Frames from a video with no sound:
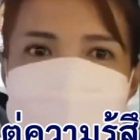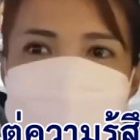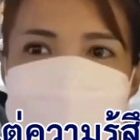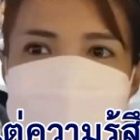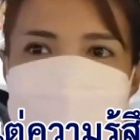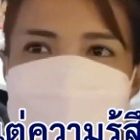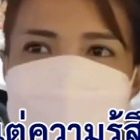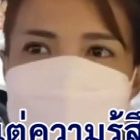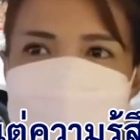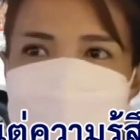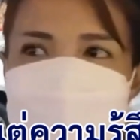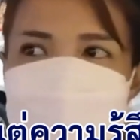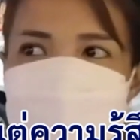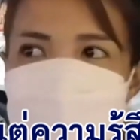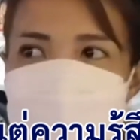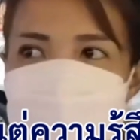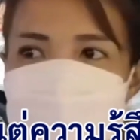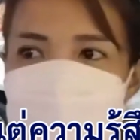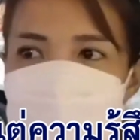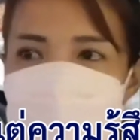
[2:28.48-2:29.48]
ความรู้สึกที่
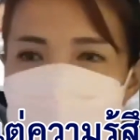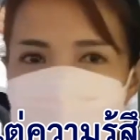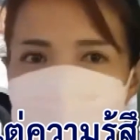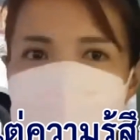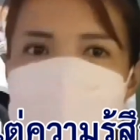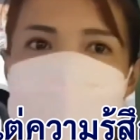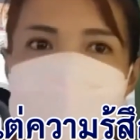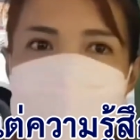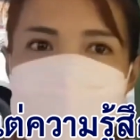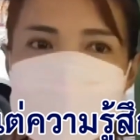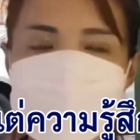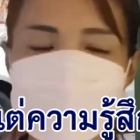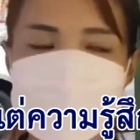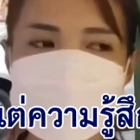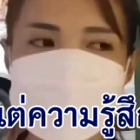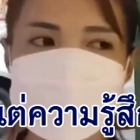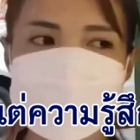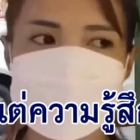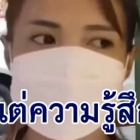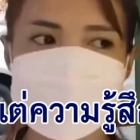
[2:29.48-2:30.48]
ว่าของเขาหายไป
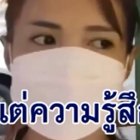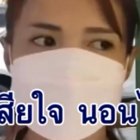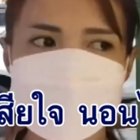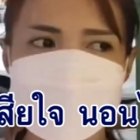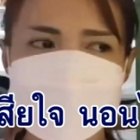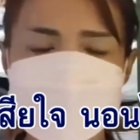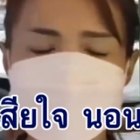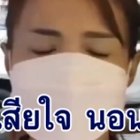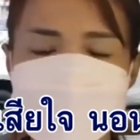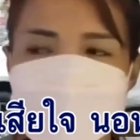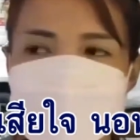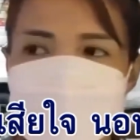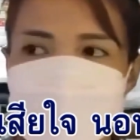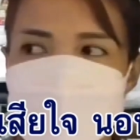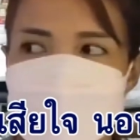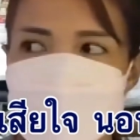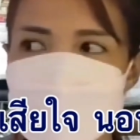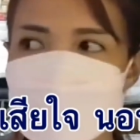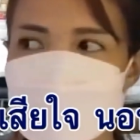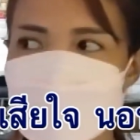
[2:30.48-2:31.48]
อะมั
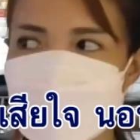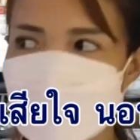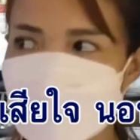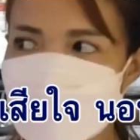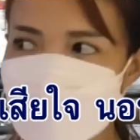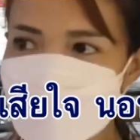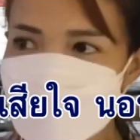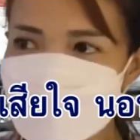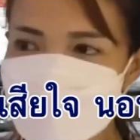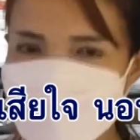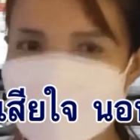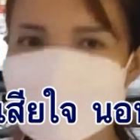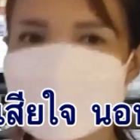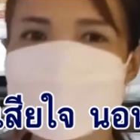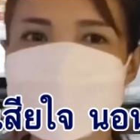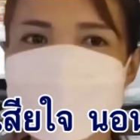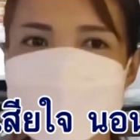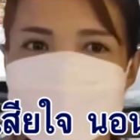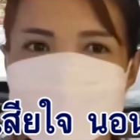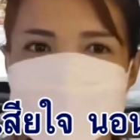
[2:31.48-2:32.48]
นแบบเสียใจ
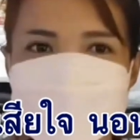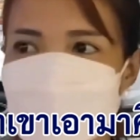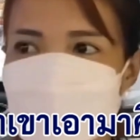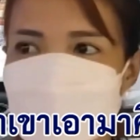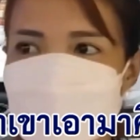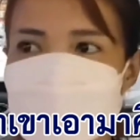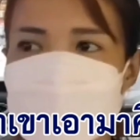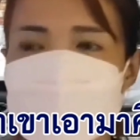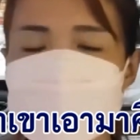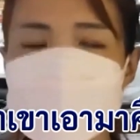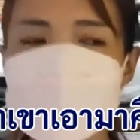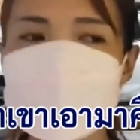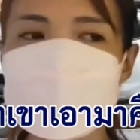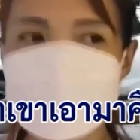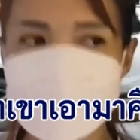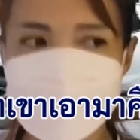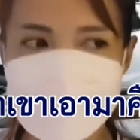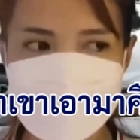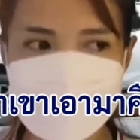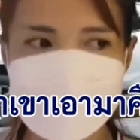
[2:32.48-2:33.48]
อะแต่ถ้าเขา
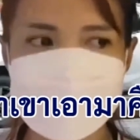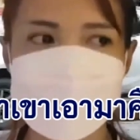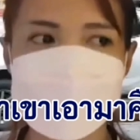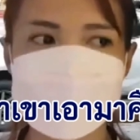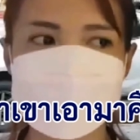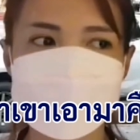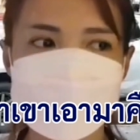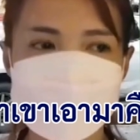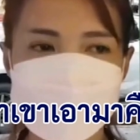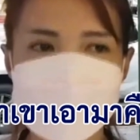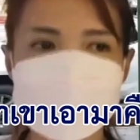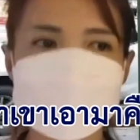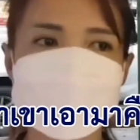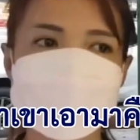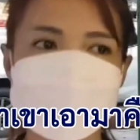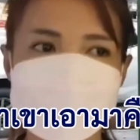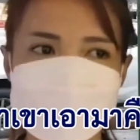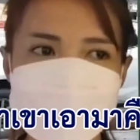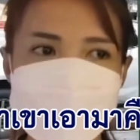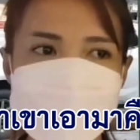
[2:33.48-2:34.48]
มาคืนอะหนูก็มี
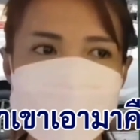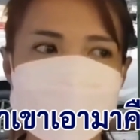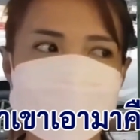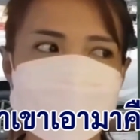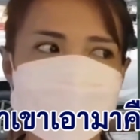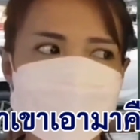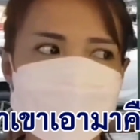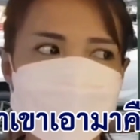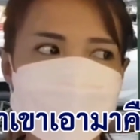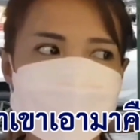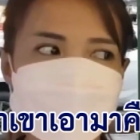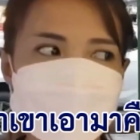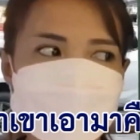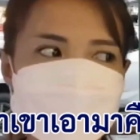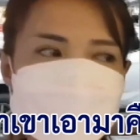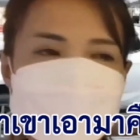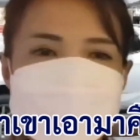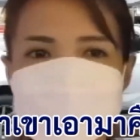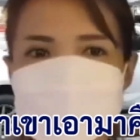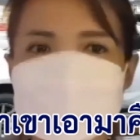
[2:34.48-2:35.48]
แบบว่า
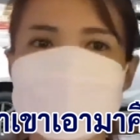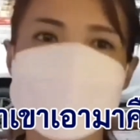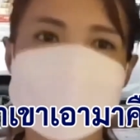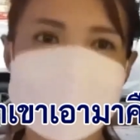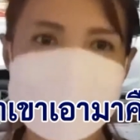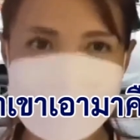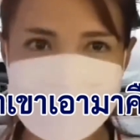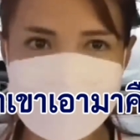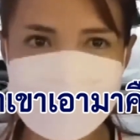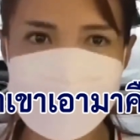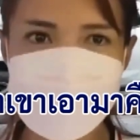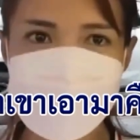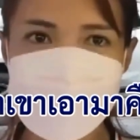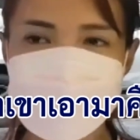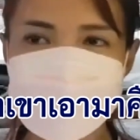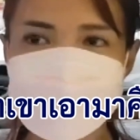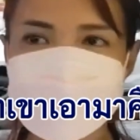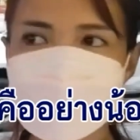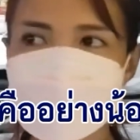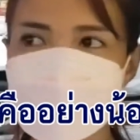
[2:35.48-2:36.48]
สีน้ำใจให้เขา
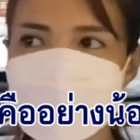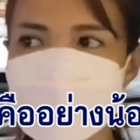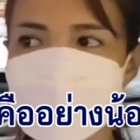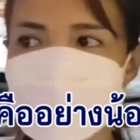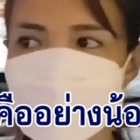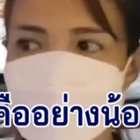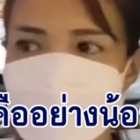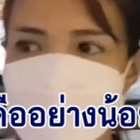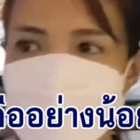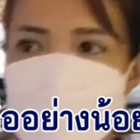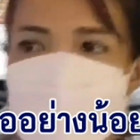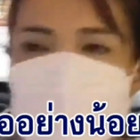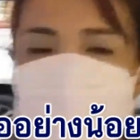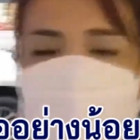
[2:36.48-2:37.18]
คือ อย่างน้อยเขา